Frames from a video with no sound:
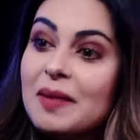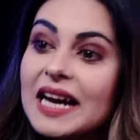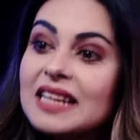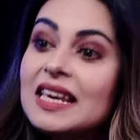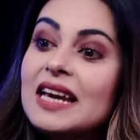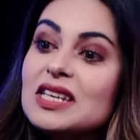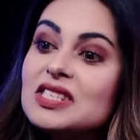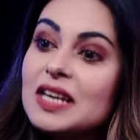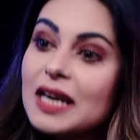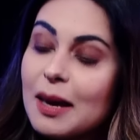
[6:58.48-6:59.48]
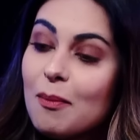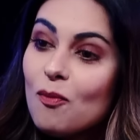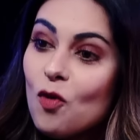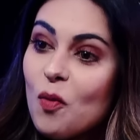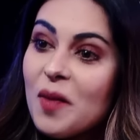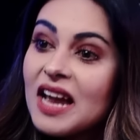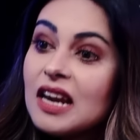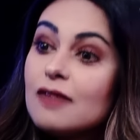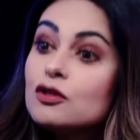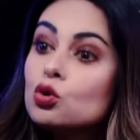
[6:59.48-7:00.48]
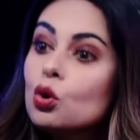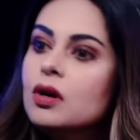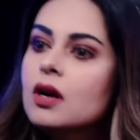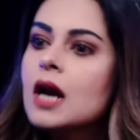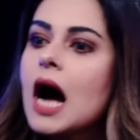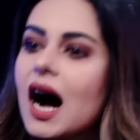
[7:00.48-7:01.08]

में कहते हैं किसी के मुंह में लफ्ज तुनना